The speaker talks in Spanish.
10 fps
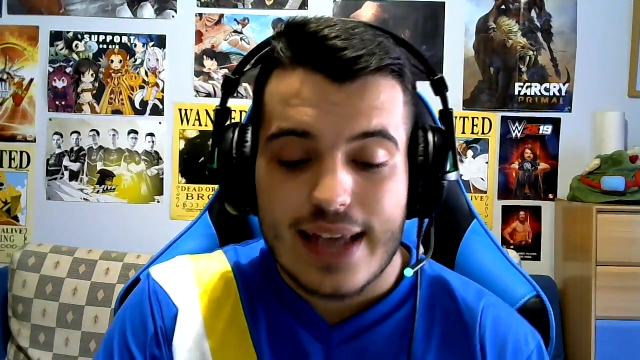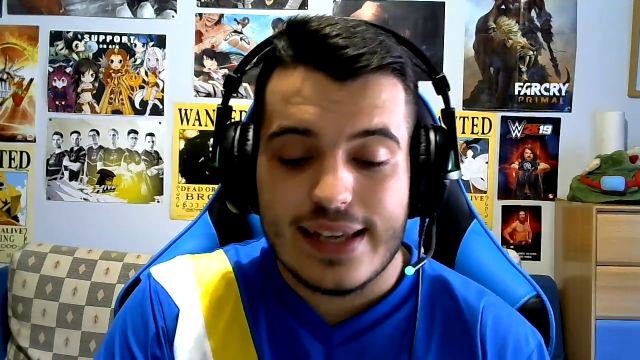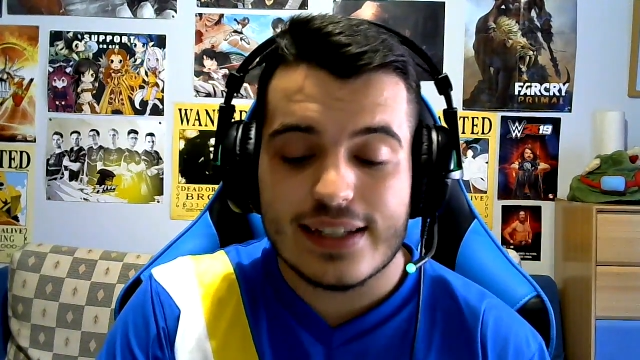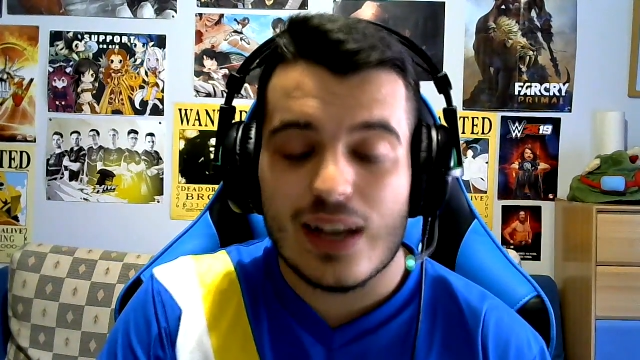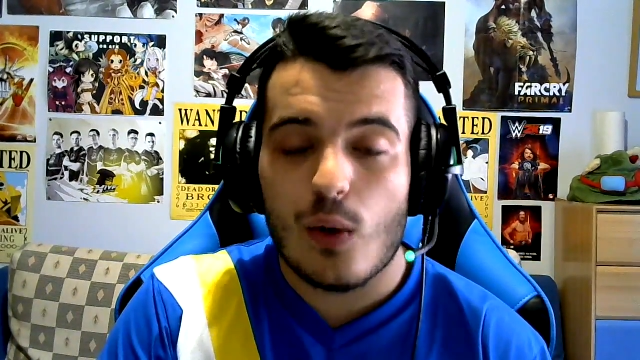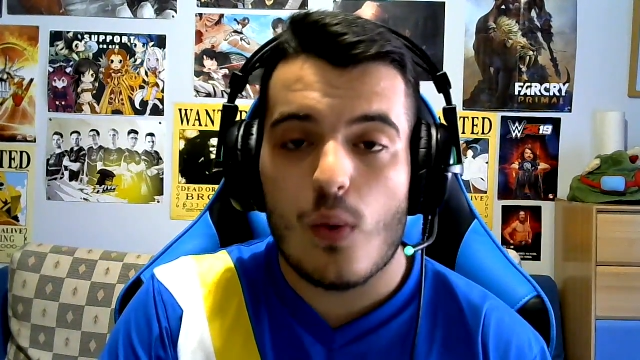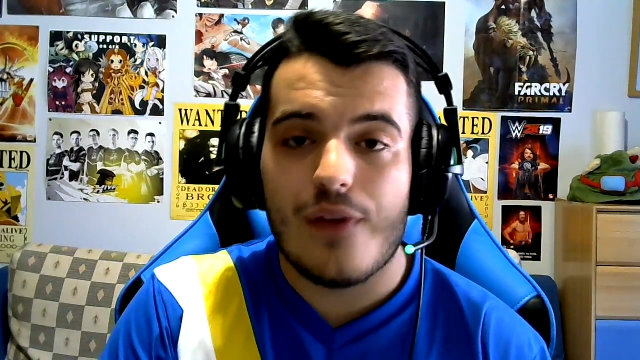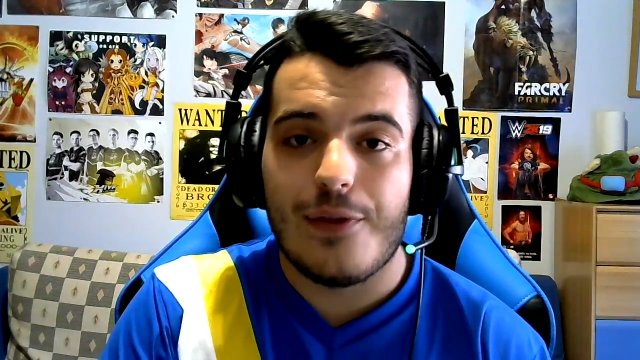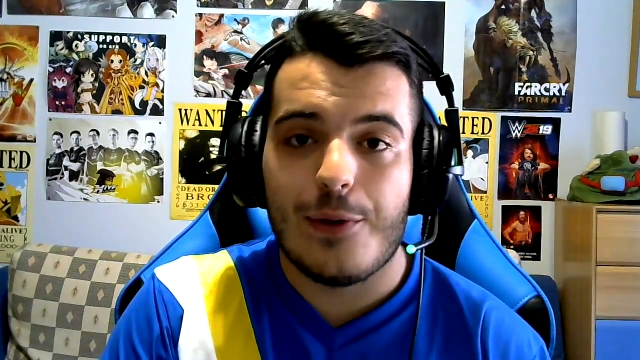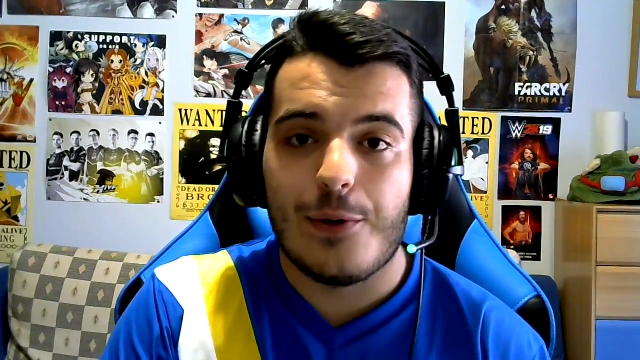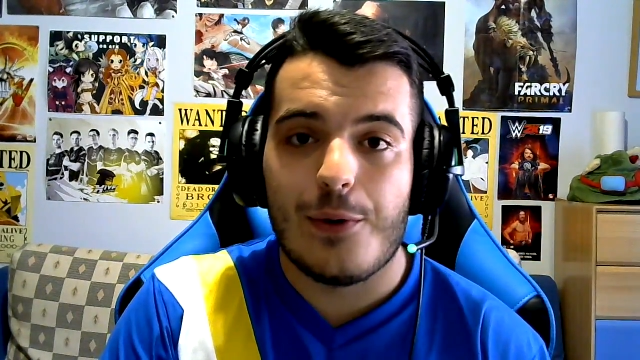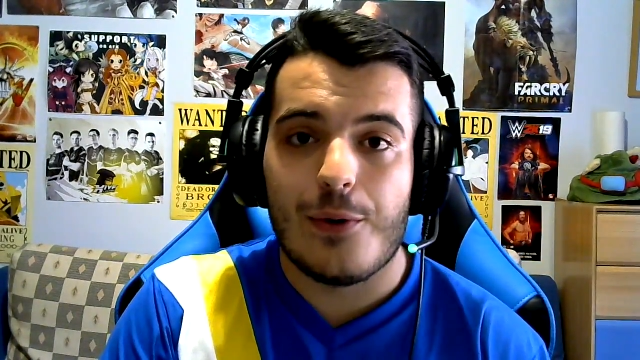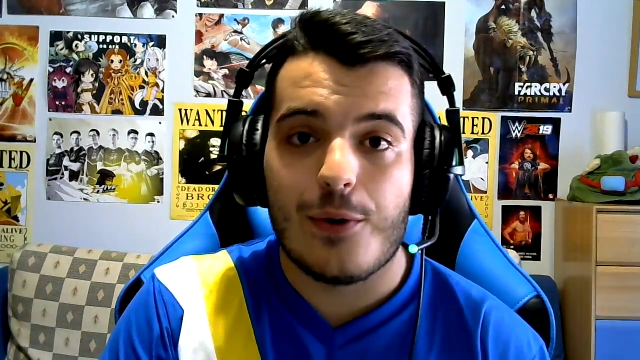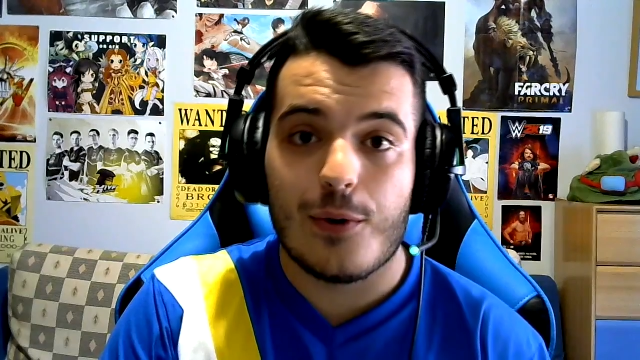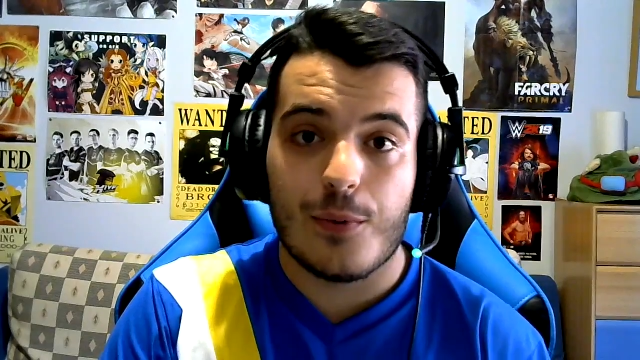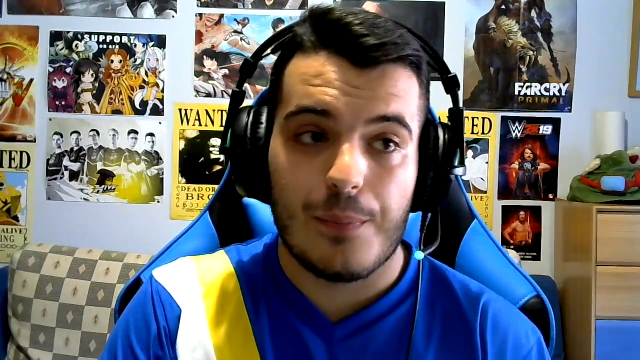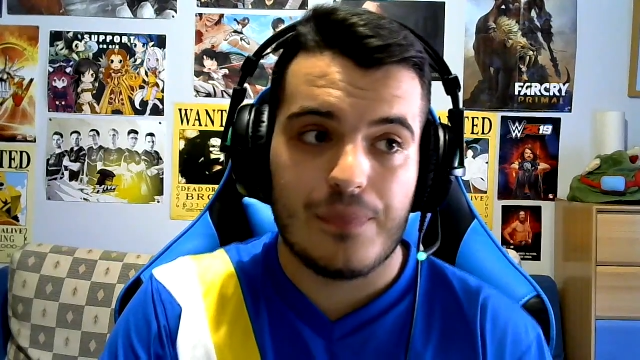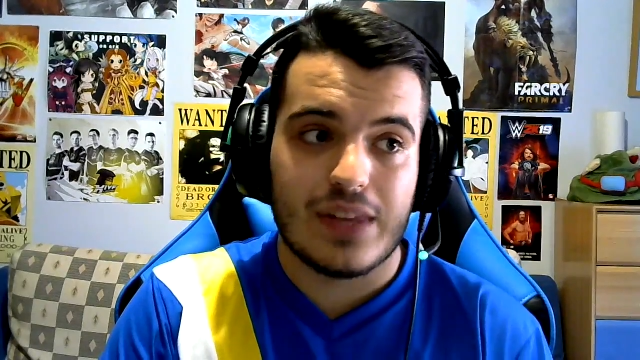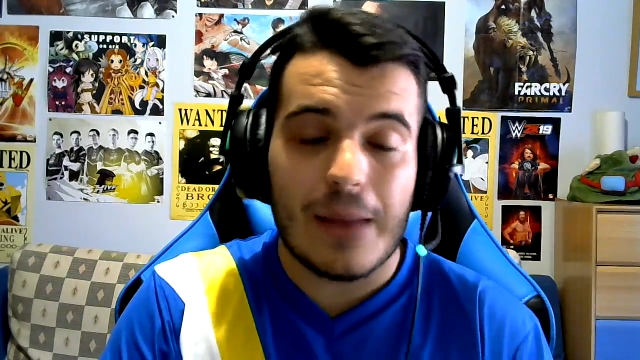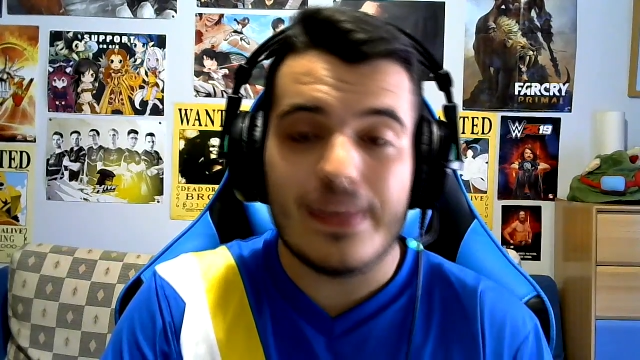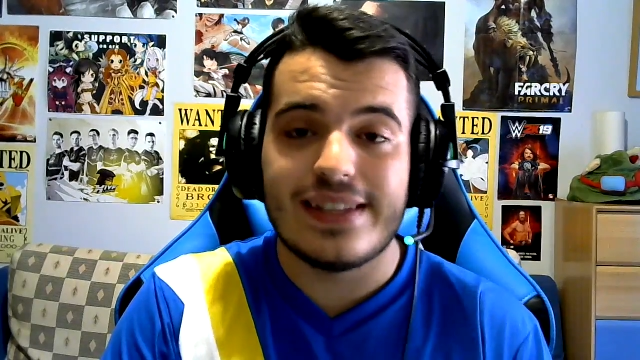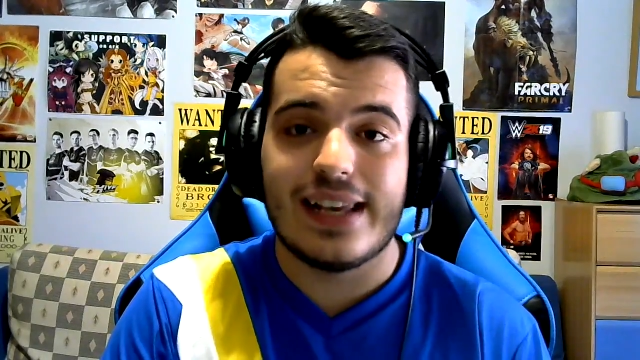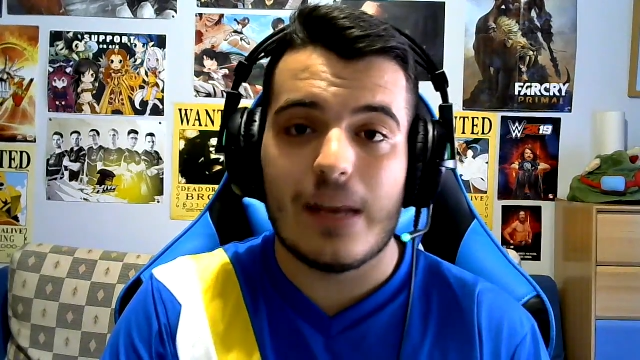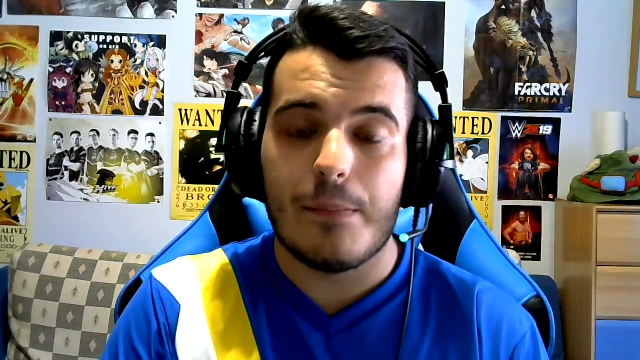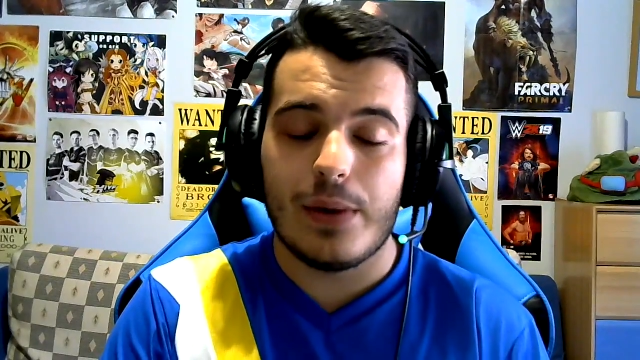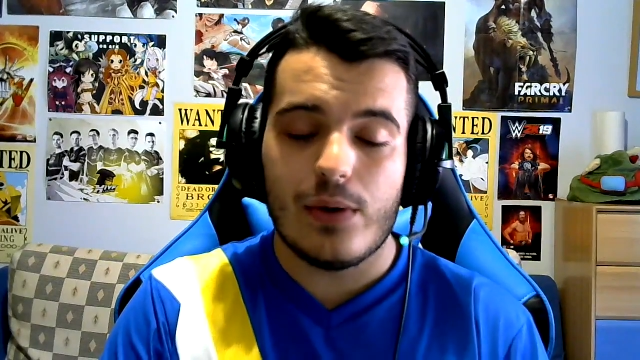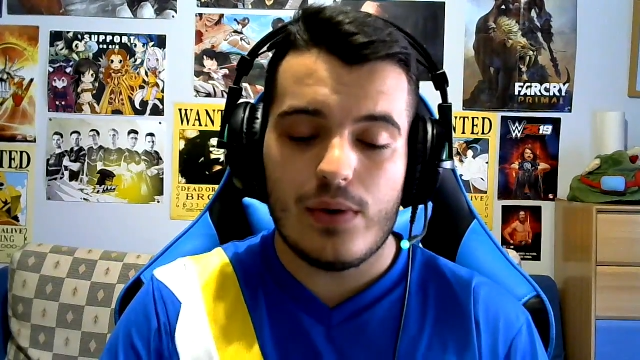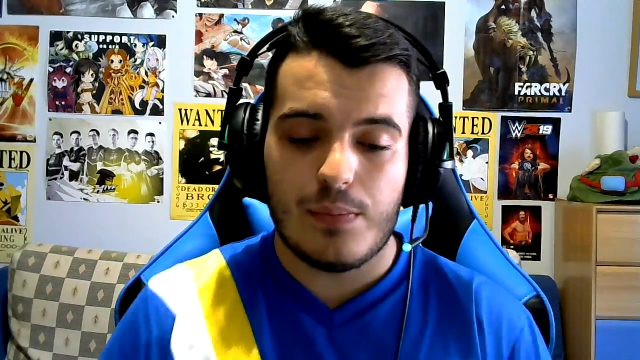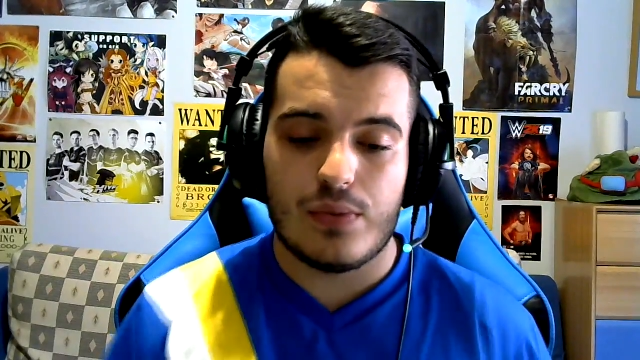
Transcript: Y es que cuando cambies de campeón,